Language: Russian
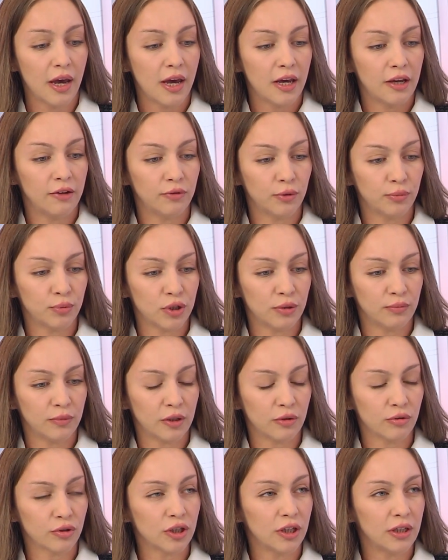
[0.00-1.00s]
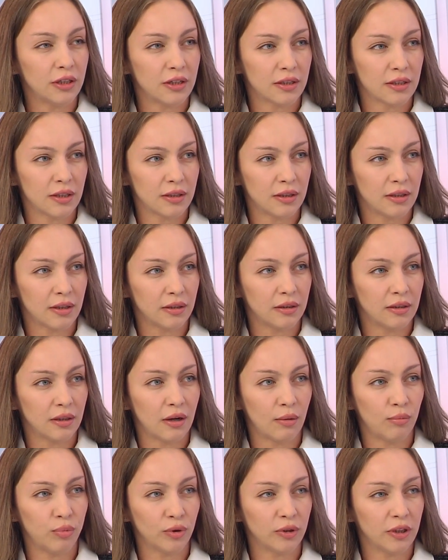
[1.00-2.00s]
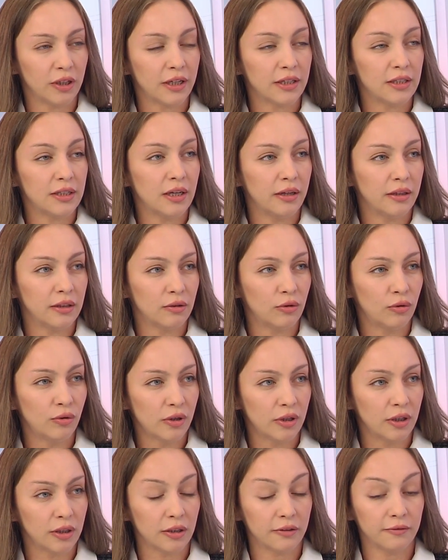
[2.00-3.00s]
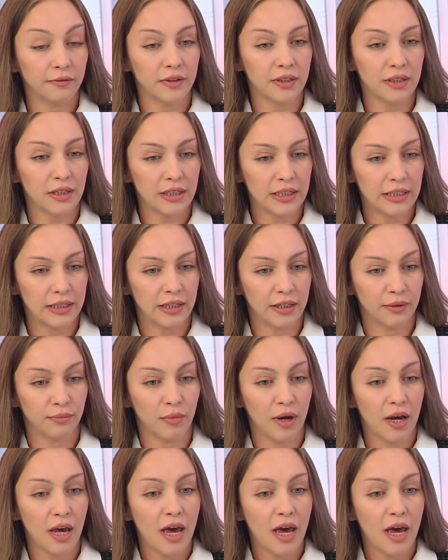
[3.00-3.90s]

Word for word: и, в общем, нарушения со стороны работы отдельных органов и систем.